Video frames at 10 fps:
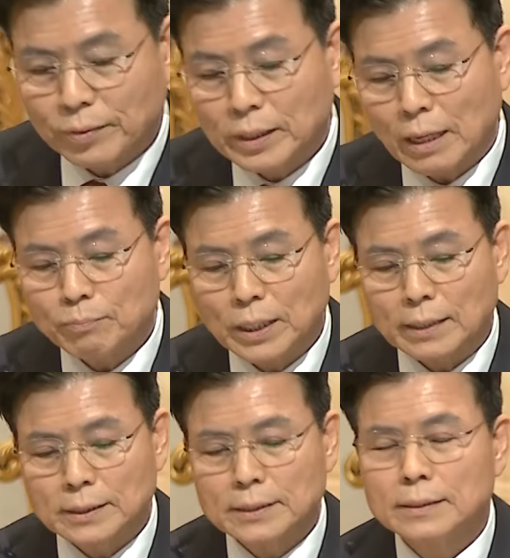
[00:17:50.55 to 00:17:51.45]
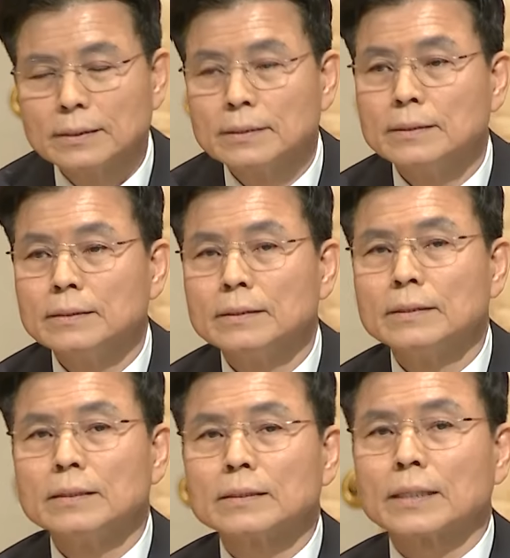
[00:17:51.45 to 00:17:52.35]
2世3世の
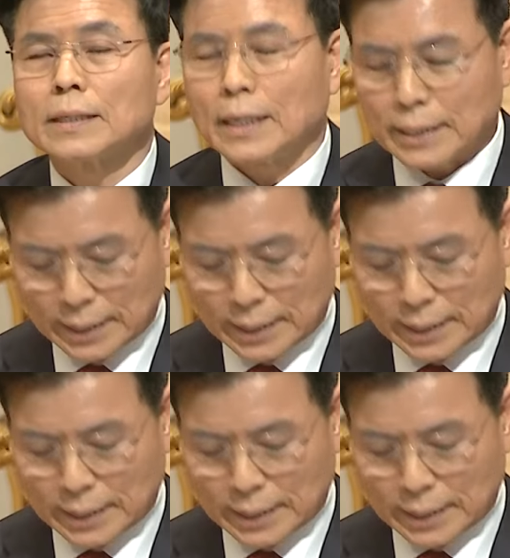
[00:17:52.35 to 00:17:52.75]
霊性が